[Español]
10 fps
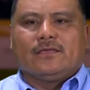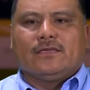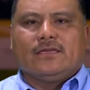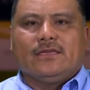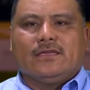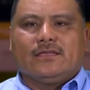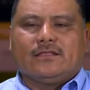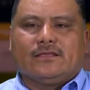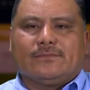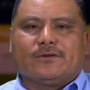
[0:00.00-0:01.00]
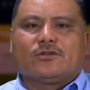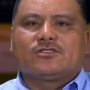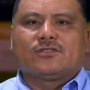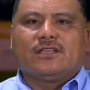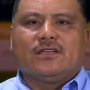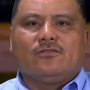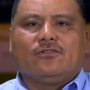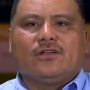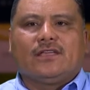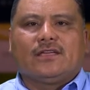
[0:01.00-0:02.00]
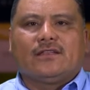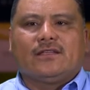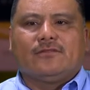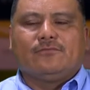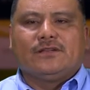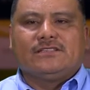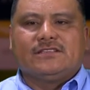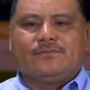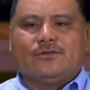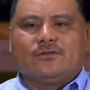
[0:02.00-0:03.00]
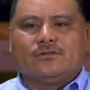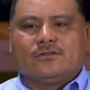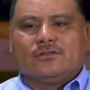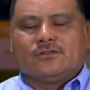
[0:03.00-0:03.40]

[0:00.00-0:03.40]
y, pero esto tiene un origen de un principio